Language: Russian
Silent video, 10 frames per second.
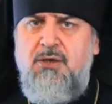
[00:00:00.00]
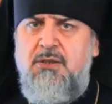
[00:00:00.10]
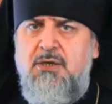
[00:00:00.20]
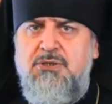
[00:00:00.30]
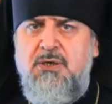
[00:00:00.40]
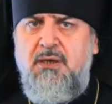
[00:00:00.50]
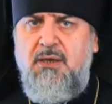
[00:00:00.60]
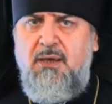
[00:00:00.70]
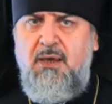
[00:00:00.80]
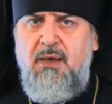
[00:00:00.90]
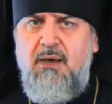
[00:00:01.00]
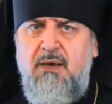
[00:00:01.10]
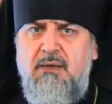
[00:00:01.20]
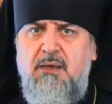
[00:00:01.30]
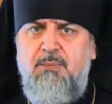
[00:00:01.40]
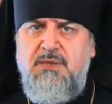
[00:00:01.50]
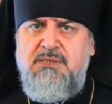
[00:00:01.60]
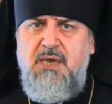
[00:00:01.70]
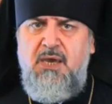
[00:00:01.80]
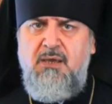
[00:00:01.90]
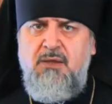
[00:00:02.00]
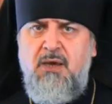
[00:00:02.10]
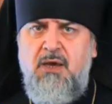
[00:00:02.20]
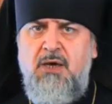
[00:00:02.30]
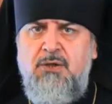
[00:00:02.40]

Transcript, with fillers: ни наши грехи, ни падения,